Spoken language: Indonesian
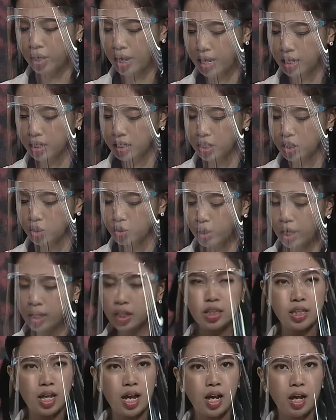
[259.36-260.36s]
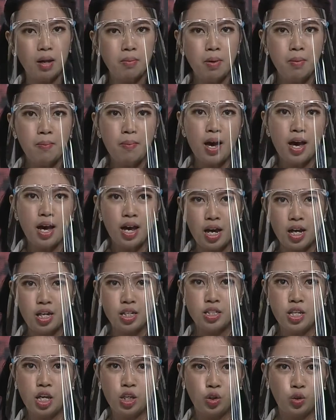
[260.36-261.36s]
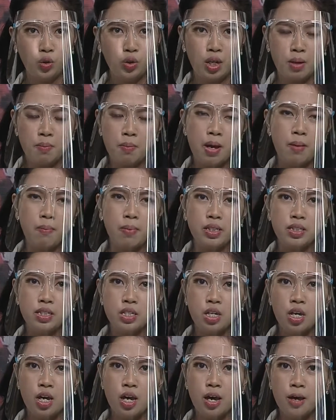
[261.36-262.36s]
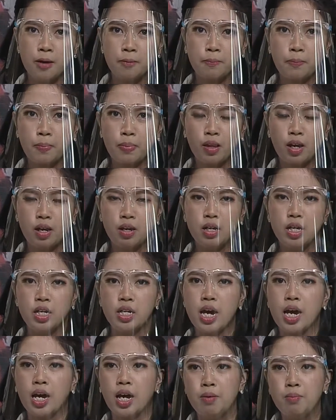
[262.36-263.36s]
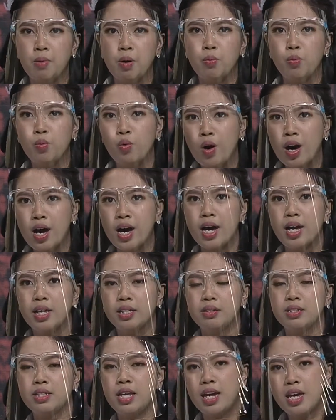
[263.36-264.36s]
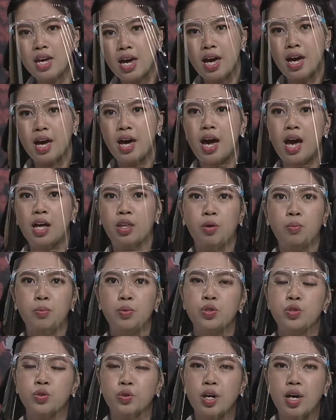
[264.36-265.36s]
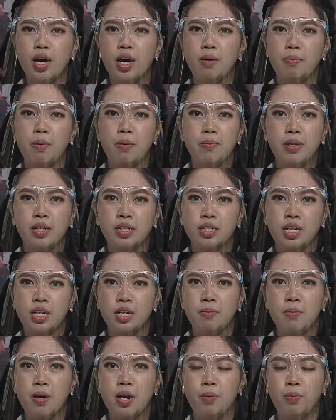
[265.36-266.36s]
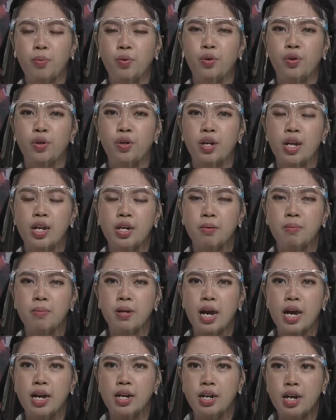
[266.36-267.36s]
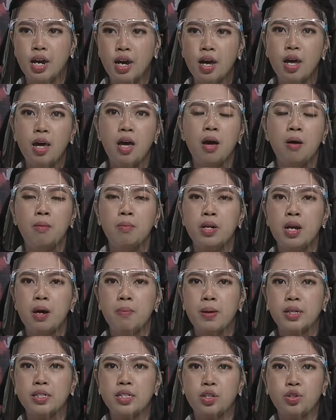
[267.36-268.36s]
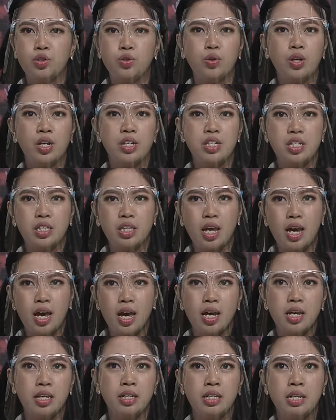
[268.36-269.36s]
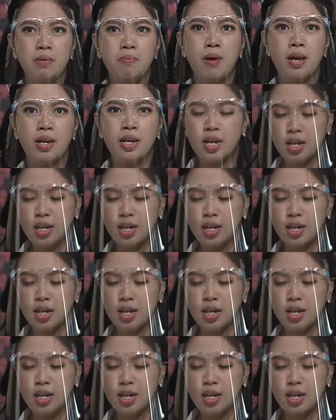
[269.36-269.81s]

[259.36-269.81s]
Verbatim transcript: ini juga kita akan membahas satu tema yang pastinya ini akan membuat saya ataupun juga pemirsa dimanapun Anda berada mendapat satu sukacita di mana